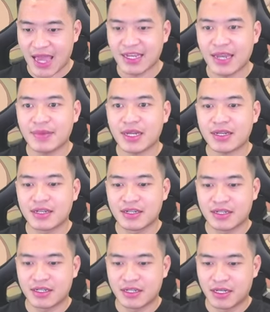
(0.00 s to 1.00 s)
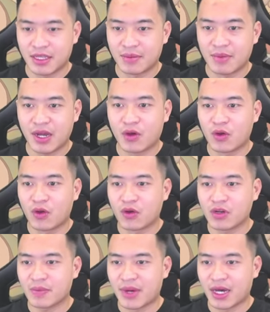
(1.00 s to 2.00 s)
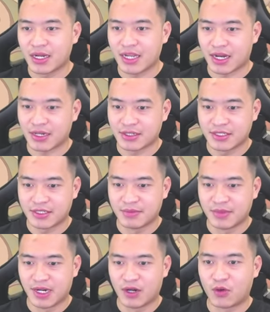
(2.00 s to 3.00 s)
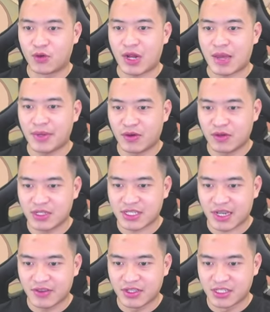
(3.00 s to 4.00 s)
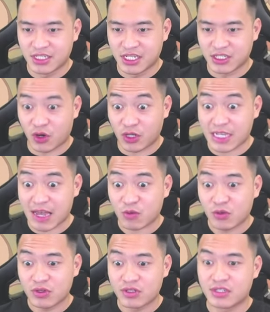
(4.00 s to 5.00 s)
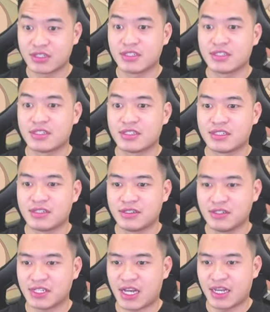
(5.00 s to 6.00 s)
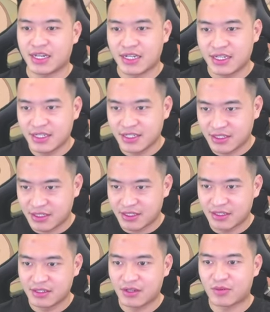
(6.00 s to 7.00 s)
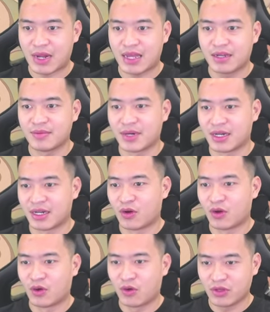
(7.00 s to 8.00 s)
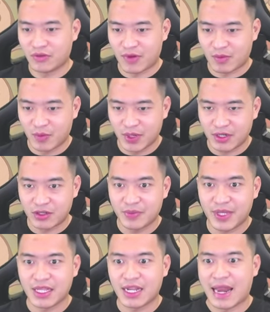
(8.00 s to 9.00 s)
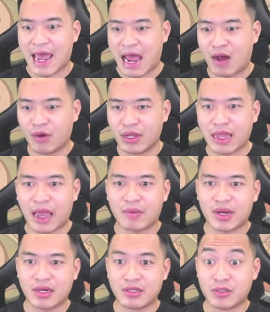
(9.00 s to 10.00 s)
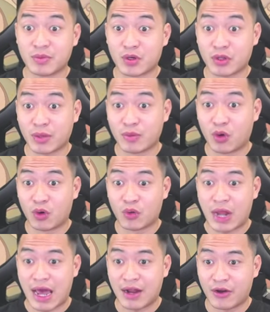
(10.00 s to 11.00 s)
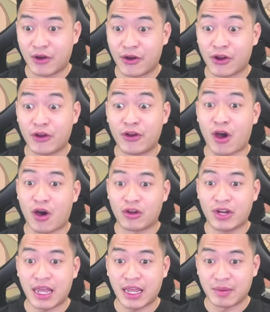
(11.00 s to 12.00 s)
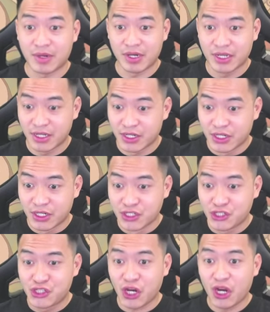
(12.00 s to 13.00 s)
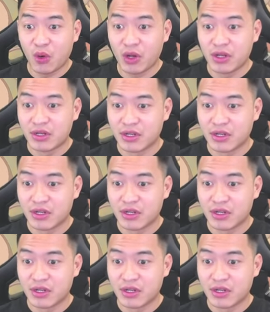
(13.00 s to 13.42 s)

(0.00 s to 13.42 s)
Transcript: anh em nhé. Thêm mười holo nó cứ mở đi nhỉ. Về holo line biết đâu lại ra vì thứ gì xịn sói sao. Ôi giời ơi, hôm nay mở holo nhân phẩm của mình nó cứ bị thế nào ấy, anh em ạ. À. Nhưng mà có thêm một holo đỏ đỏ nữa này anh em ơi. Chơi luôn.